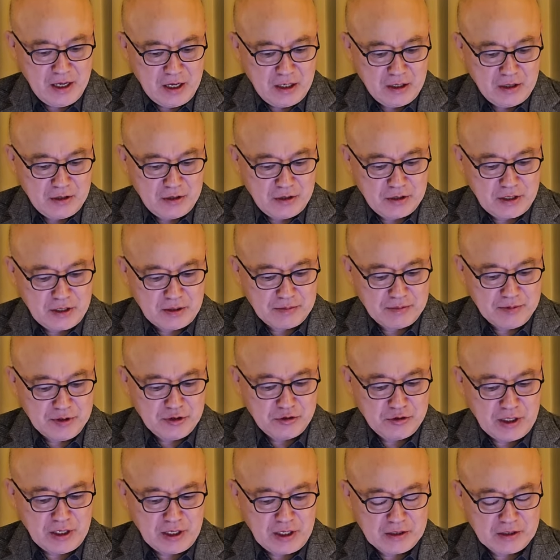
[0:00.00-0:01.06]
이러니까
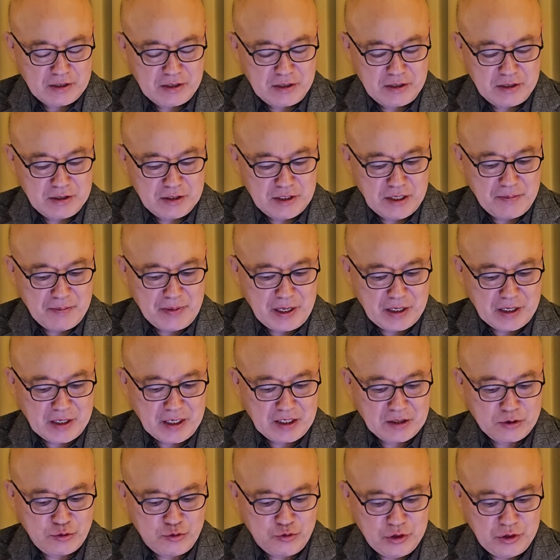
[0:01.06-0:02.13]
민주당에서는 이제
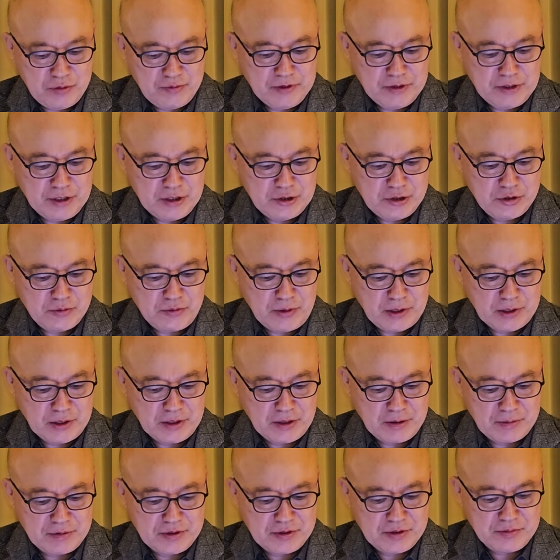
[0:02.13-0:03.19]
발칵 뒤집어질 수밖에
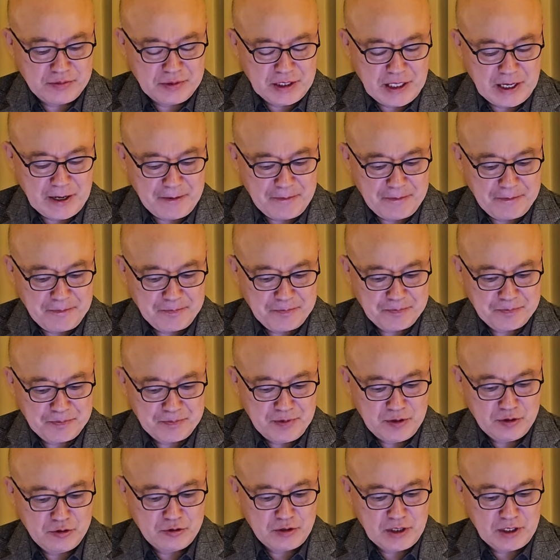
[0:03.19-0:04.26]
없습니다.
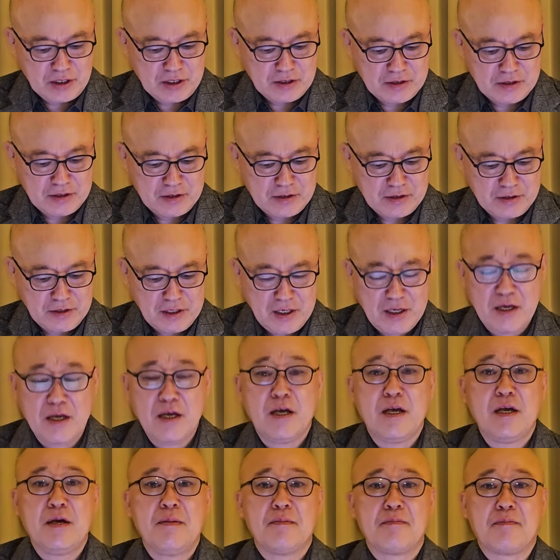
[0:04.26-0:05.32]
민주당에서는
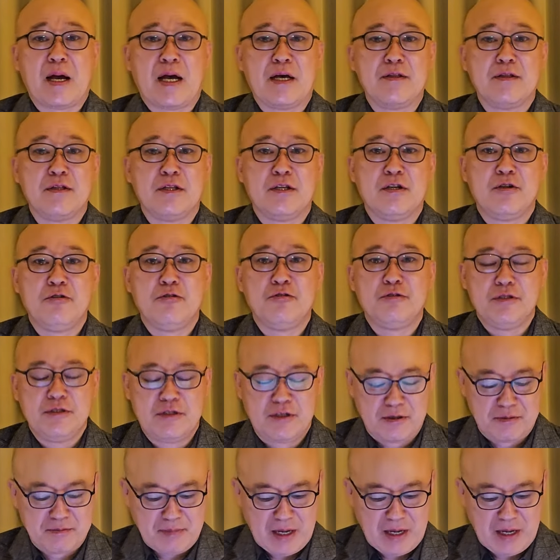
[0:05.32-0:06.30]
반인륜적